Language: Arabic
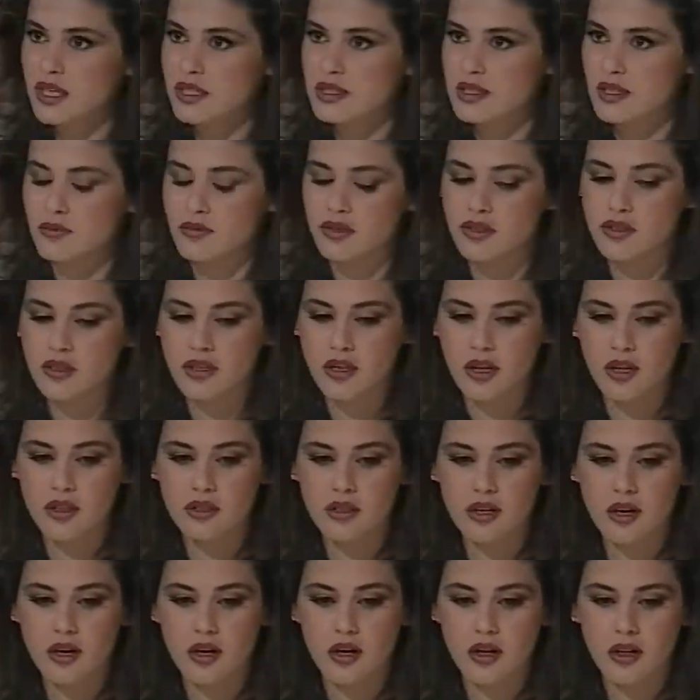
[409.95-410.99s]
على سمير
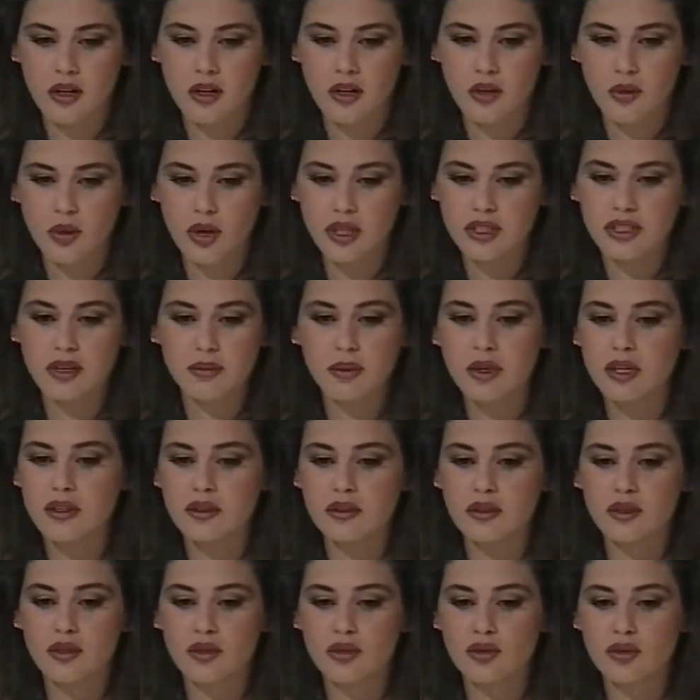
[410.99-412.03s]
جعجع
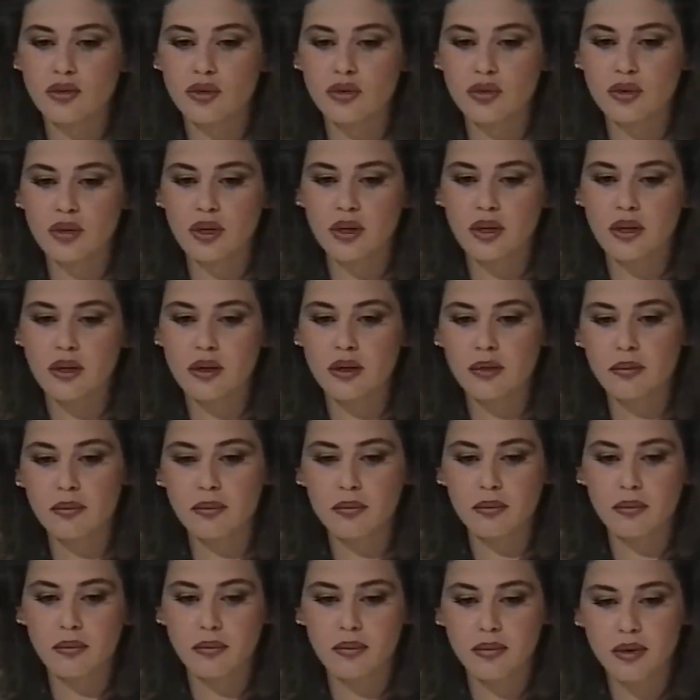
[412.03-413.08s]
واعتبرت انه
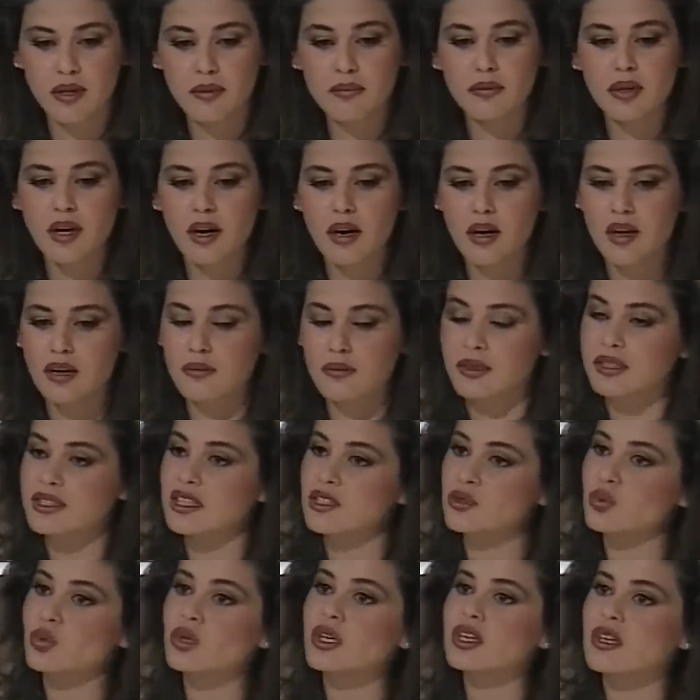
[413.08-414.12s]
الامراه اللي بدها
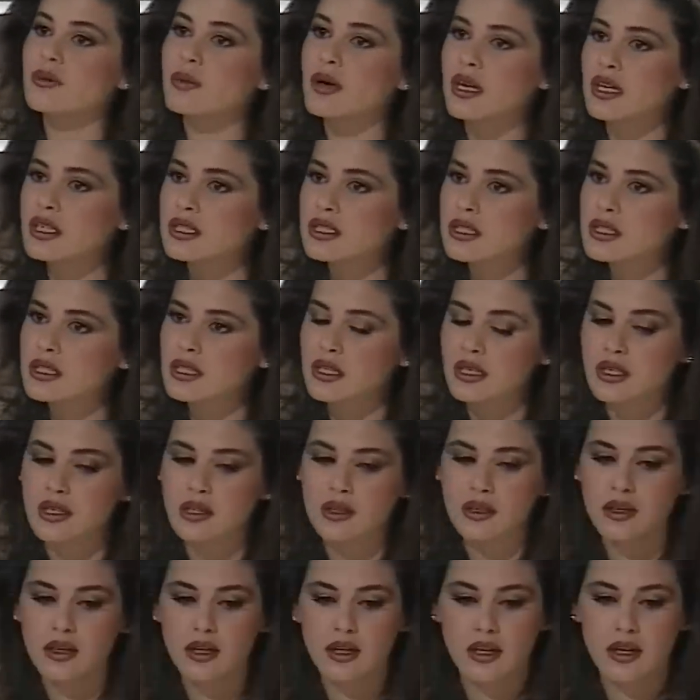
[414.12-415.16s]
تواكب هالانسان
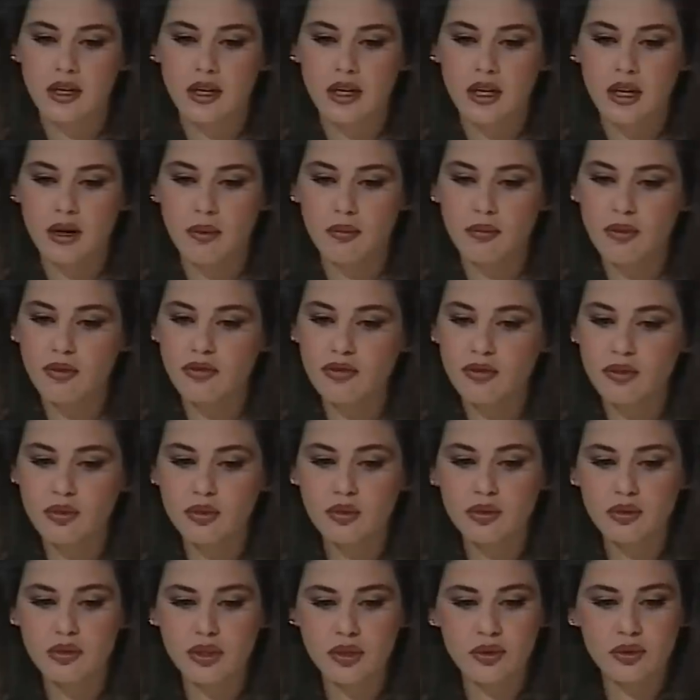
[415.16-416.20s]

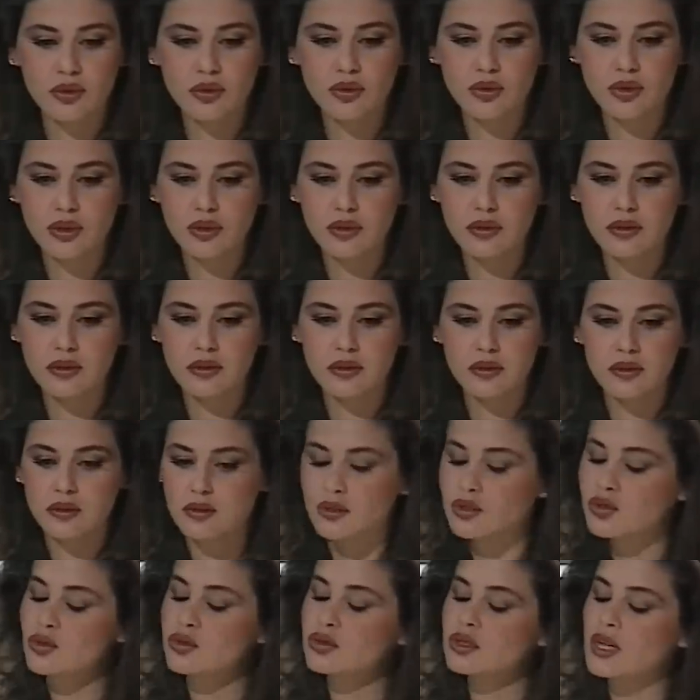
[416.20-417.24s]
مفروض يكون
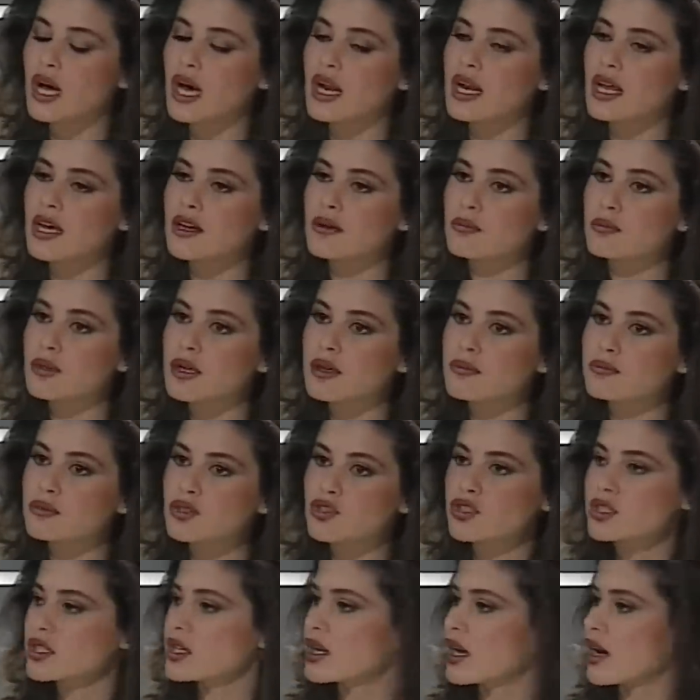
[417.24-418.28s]
تكون على المام
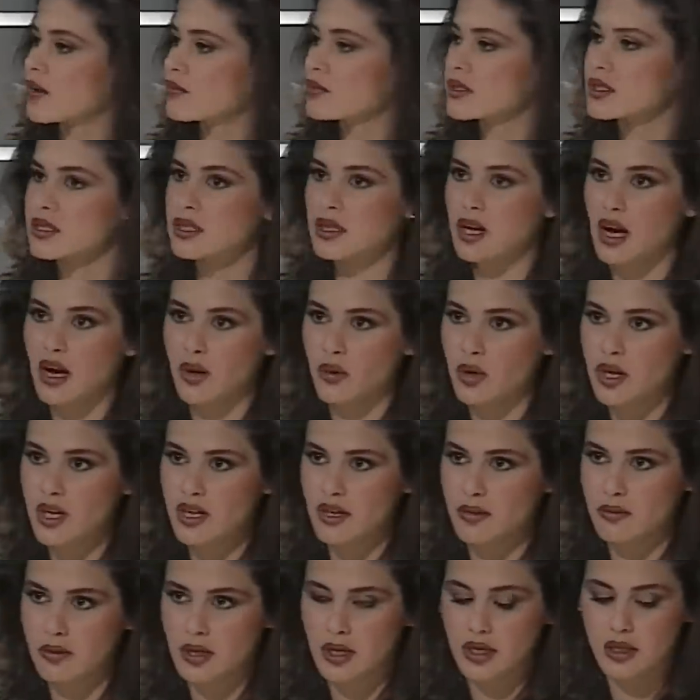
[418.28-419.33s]
بالشيء اللي عم بصير
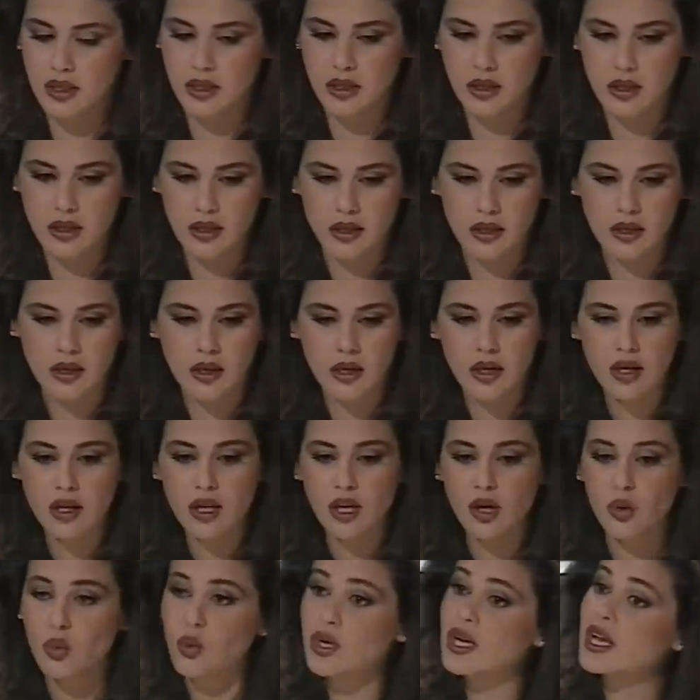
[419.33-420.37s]
حواليها بالقليله
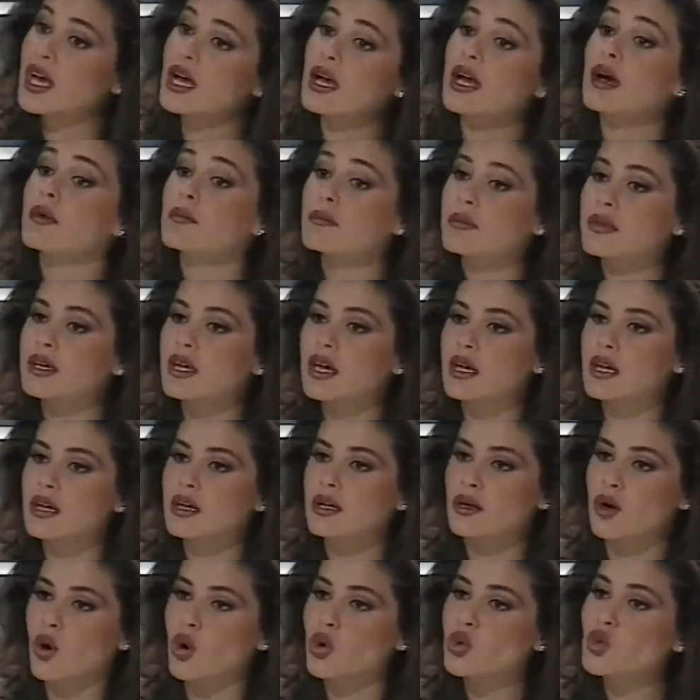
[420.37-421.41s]
واللي اهم من هيك
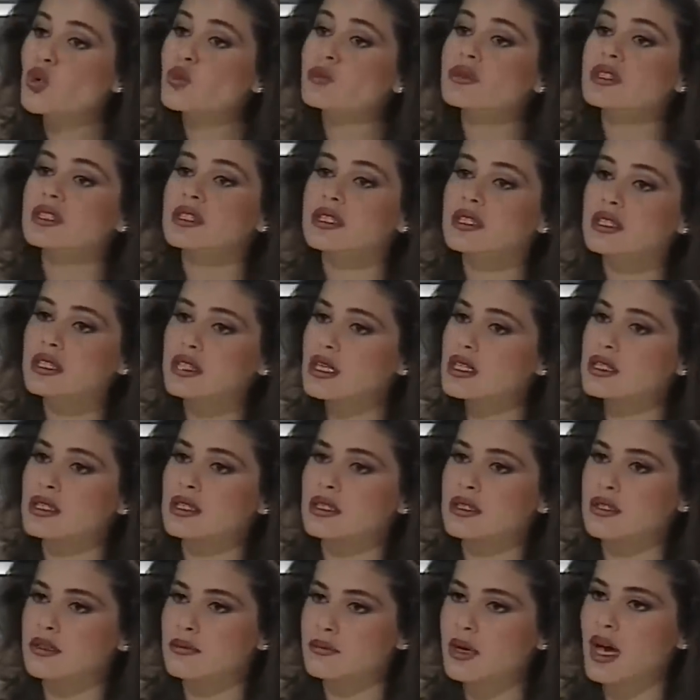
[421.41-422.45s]
علوم
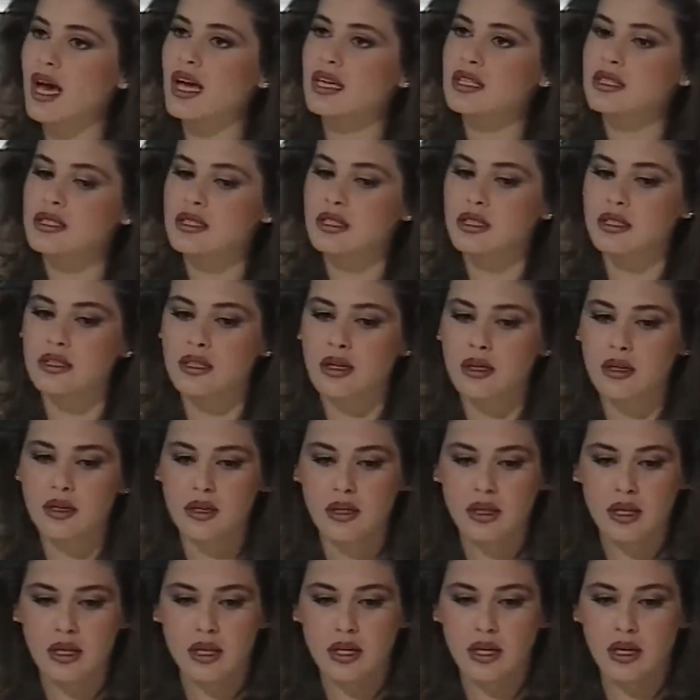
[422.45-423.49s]
السياسه بحد ذاتها
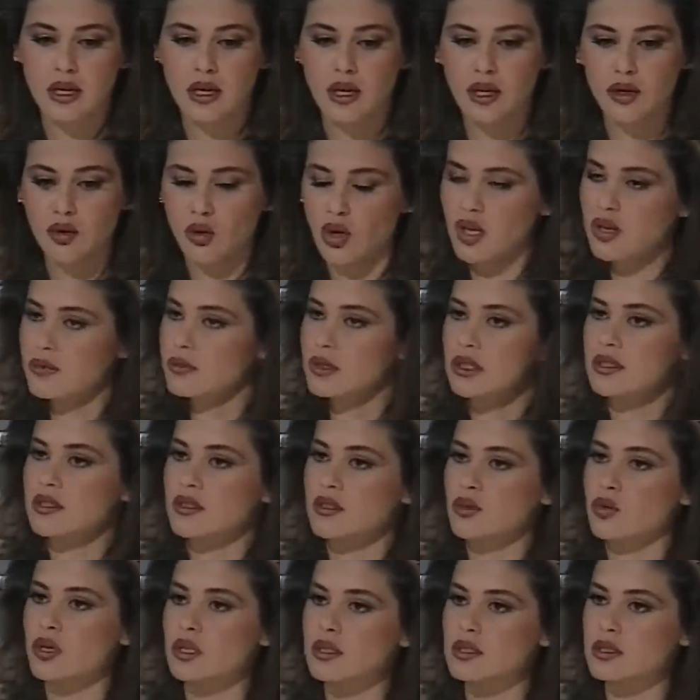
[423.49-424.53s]
انه علم
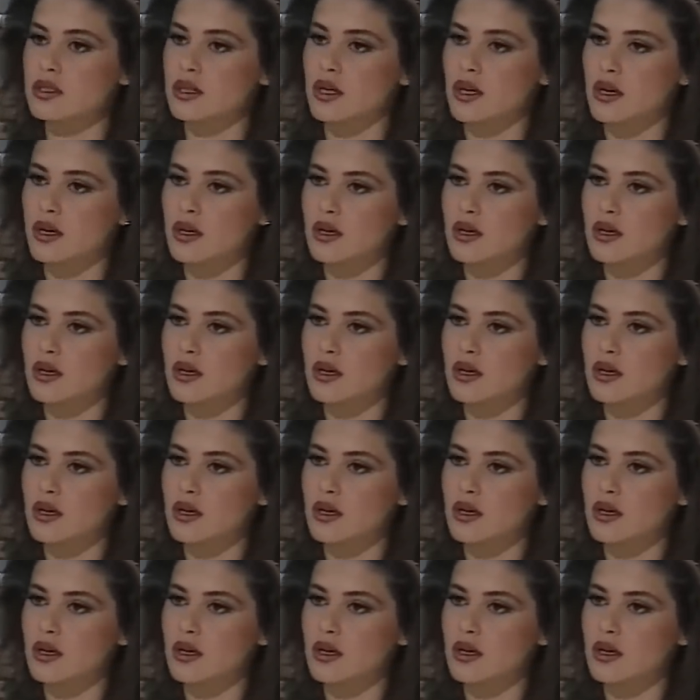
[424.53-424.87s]
كثير واسع